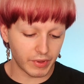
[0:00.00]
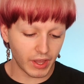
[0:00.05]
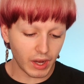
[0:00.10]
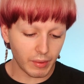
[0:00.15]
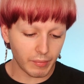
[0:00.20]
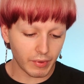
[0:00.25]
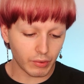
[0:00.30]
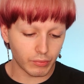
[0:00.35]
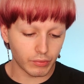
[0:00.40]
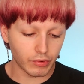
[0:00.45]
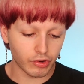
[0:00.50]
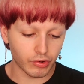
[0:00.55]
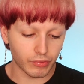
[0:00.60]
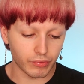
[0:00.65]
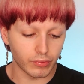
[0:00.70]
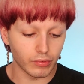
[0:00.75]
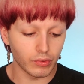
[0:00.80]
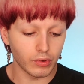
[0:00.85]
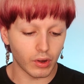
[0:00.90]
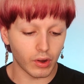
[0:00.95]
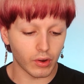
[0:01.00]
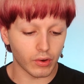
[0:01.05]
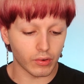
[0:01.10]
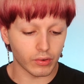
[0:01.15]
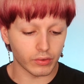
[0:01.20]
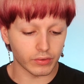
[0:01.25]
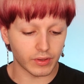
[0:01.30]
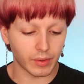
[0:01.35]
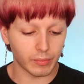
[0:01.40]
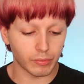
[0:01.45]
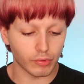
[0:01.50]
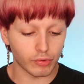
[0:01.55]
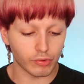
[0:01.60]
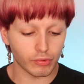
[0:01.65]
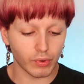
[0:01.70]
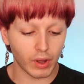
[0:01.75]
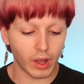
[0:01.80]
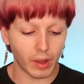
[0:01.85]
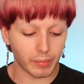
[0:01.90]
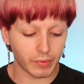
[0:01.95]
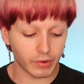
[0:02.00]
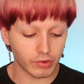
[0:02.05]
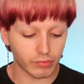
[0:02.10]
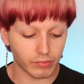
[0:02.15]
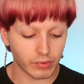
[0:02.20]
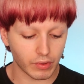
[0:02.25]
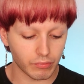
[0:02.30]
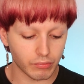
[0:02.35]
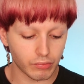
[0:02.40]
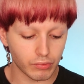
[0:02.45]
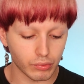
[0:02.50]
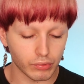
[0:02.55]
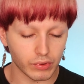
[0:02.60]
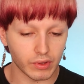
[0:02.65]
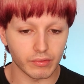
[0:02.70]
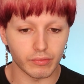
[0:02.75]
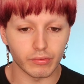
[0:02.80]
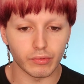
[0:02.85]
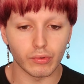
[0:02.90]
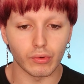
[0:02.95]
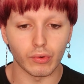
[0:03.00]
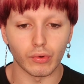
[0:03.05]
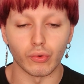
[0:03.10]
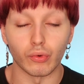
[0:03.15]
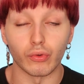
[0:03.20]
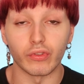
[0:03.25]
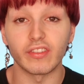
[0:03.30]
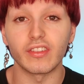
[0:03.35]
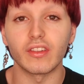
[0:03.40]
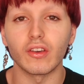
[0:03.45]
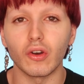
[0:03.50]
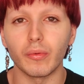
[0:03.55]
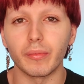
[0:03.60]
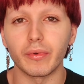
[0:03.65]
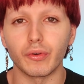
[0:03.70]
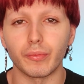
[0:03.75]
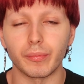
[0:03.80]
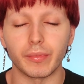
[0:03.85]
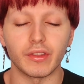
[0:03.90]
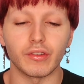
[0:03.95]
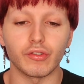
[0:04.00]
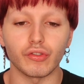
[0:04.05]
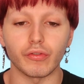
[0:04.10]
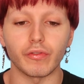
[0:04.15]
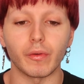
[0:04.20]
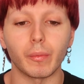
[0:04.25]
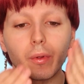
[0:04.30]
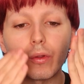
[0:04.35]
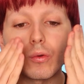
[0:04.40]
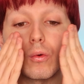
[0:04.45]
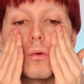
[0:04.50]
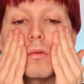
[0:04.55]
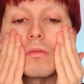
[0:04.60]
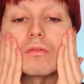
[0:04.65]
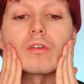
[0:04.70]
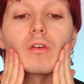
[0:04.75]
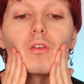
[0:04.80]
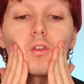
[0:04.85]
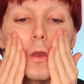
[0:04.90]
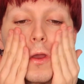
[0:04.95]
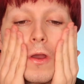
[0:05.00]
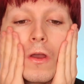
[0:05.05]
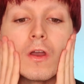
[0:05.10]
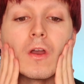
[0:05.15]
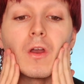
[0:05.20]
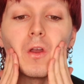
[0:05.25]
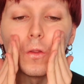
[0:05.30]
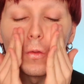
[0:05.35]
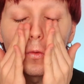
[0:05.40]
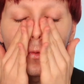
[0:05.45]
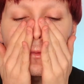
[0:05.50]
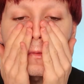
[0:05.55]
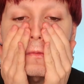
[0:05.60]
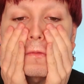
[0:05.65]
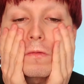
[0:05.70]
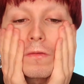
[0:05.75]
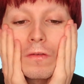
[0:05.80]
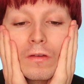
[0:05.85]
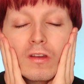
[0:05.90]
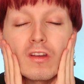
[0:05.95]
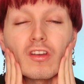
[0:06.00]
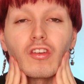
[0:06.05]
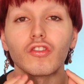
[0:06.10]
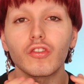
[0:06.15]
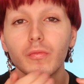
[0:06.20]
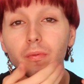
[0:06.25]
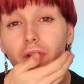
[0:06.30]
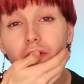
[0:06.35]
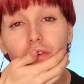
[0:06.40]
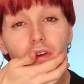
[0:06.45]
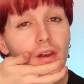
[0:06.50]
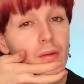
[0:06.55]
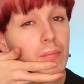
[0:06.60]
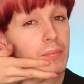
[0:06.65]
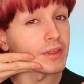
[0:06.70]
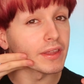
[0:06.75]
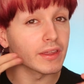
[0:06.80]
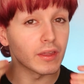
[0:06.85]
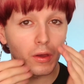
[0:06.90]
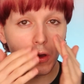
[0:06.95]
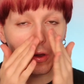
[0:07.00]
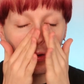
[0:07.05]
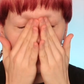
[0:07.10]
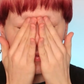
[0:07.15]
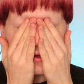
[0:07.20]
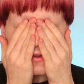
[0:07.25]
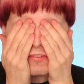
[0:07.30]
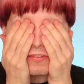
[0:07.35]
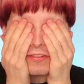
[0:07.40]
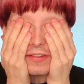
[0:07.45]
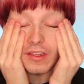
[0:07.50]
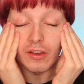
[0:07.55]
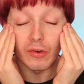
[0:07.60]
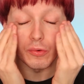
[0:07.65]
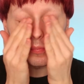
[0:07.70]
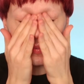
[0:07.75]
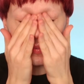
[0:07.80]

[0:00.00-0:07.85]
bien la marque Wishful en, termes de soins. Après, je vous avoue que niveau euh, sérum et compagnie, je fais pas trop confiance. Donc, je préfère l'appliquer en base et au